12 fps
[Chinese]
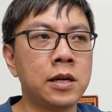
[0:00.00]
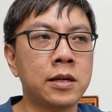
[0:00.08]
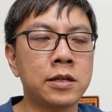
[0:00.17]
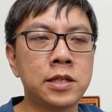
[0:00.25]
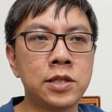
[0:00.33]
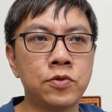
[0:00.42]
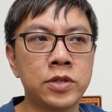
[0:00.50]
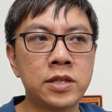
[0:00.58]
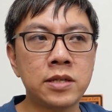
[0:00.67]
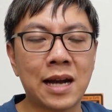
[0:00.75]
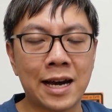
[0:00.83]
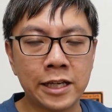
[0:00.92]
那至于
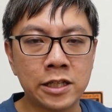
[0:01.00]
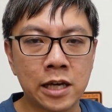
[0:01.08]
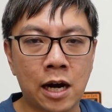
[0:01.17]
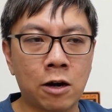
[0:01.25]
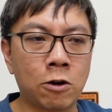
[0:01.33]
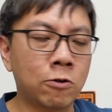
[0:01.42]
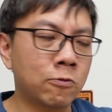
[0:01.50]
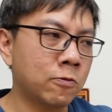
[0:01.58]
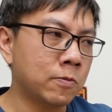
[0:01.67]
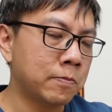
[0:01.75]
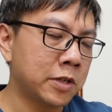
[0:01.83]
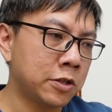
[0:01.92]
是哪一家哦，我
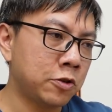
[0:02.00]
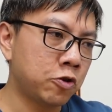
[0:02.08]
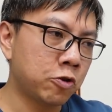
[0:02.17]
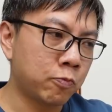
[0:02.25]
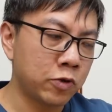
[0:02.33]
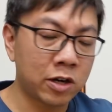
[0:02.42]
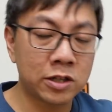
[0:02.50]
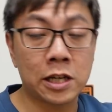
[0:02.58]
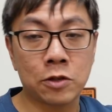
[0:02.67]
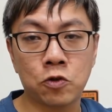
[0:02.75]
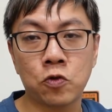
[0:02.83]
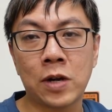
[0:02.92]
们就不要
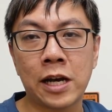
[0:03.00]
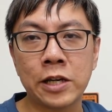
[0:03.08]
讲出来，